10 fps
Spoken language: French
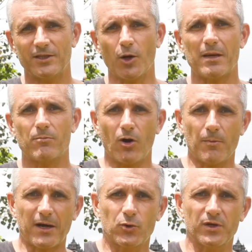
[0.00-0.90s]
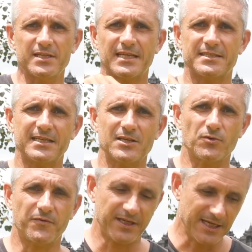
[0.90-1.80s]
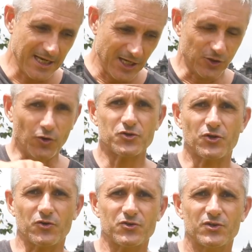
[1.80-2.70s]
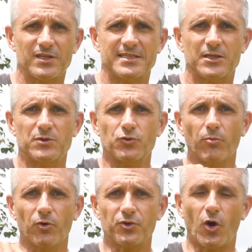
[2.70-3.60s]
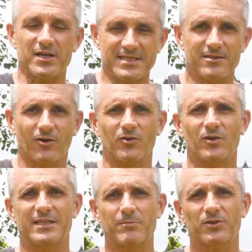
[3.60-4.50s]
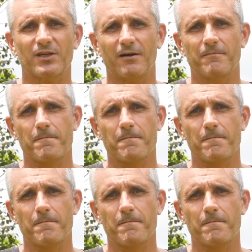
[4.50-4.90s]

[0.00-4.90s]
est normalement un parcours initiatique qui se fait dans le sens des aiguilles d'une montre en récitant des mantras.